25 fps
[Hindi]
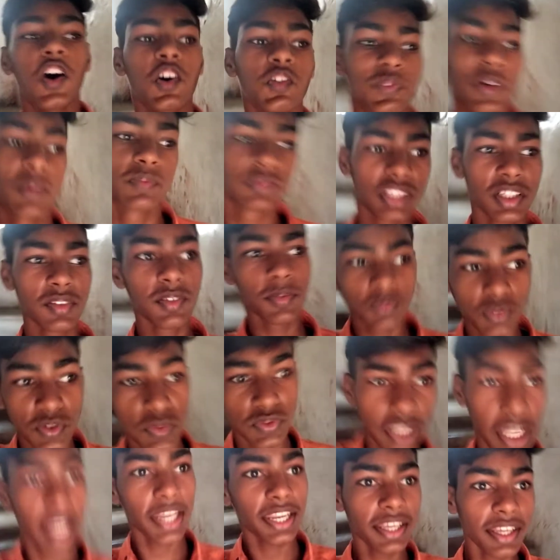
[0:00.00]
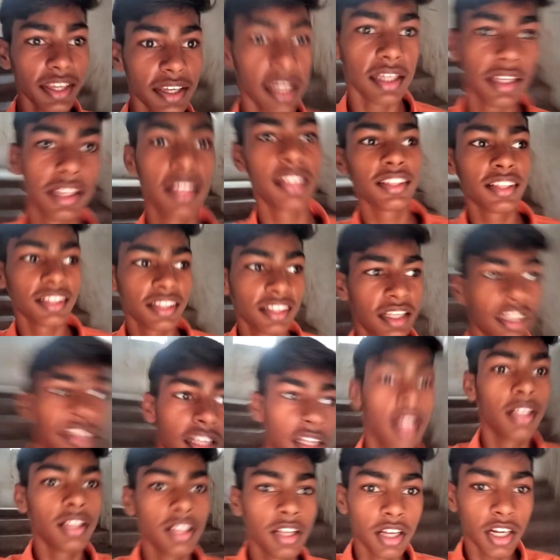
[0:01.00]
और फंक्शन चल रहे हैं
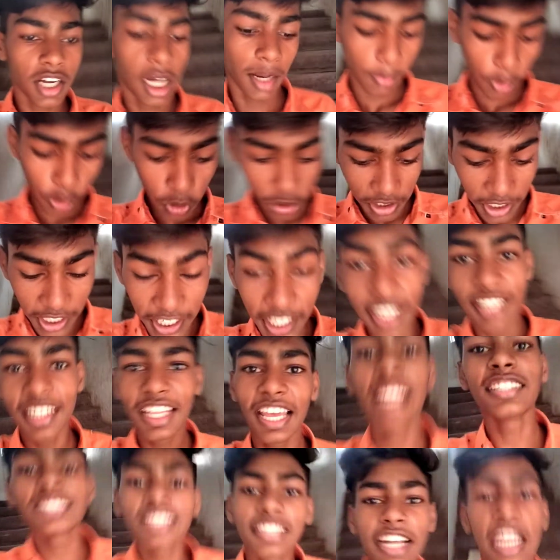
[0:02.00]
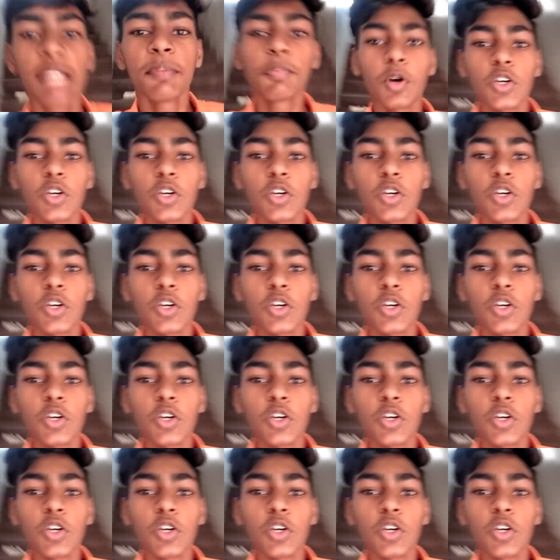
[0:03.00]
हम लोग डेढ़ घंटे यहाँ से लेट